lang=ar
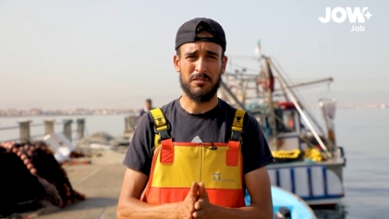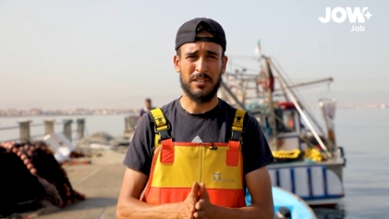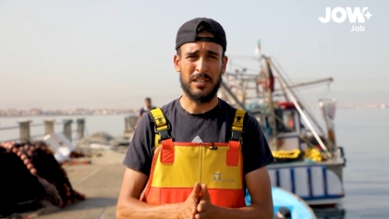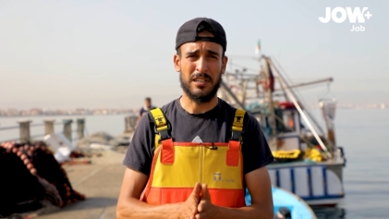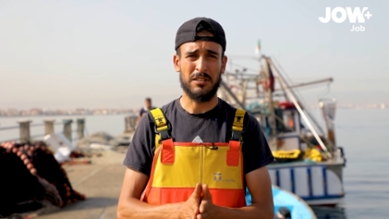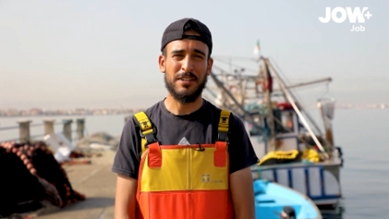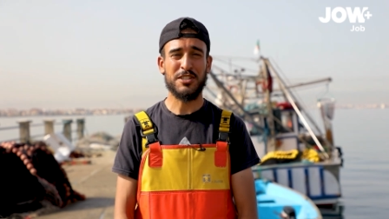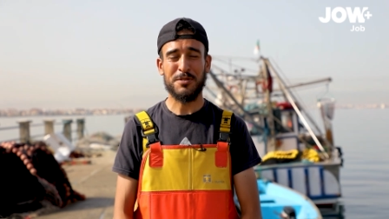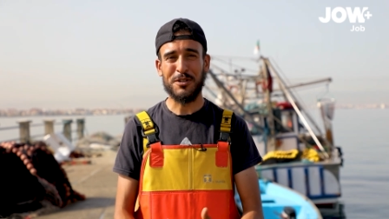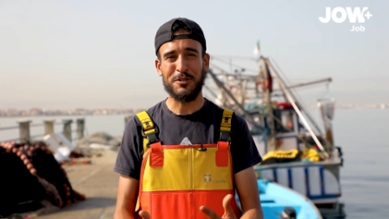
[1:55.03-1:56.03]
كل حال
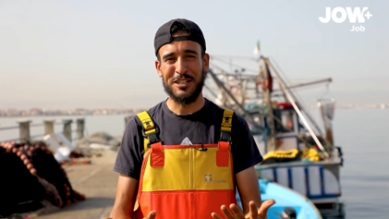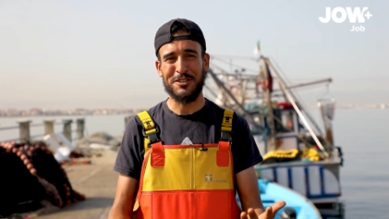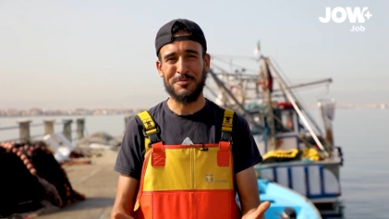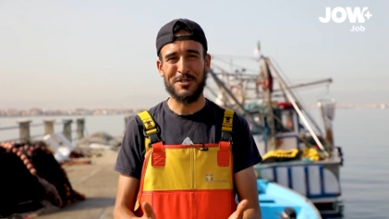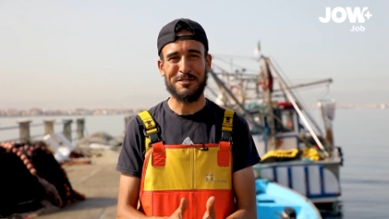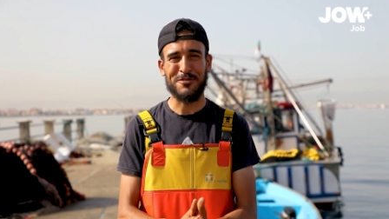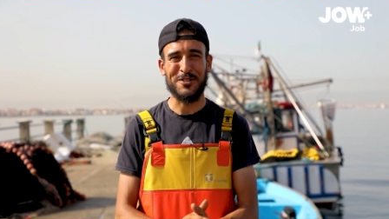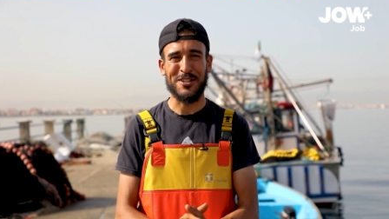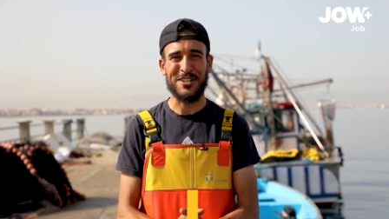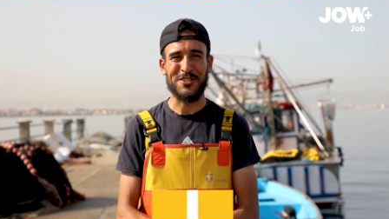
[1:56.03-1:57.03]
لازم يكون عنده بزاف
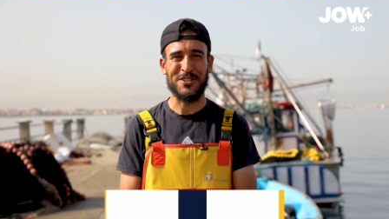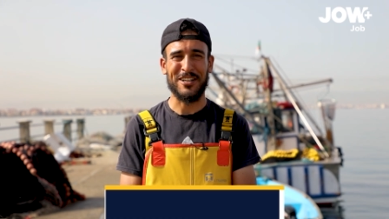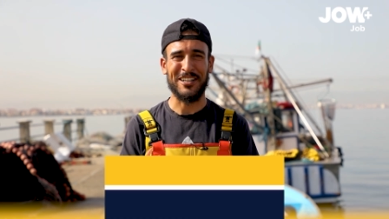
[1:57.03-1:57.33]
كوراج